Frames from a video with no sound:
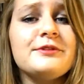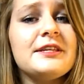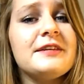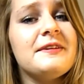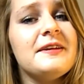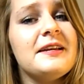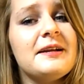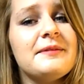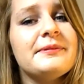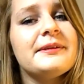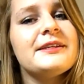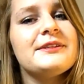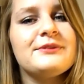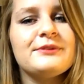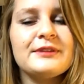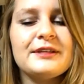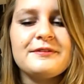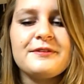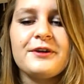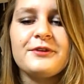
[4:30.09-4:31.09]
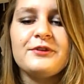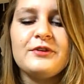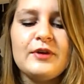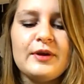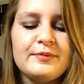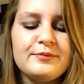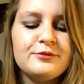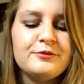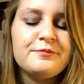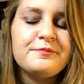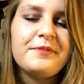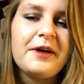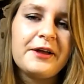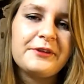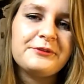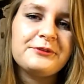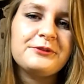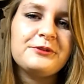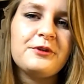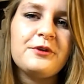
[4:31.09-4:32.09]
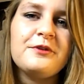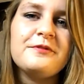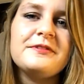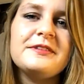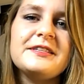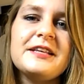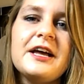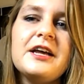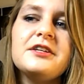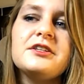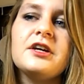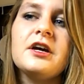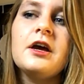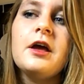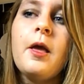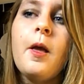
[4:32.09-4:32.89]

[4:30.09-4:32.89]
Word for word: Vous avez l'impression d'avoir de la boue partout sur le visage,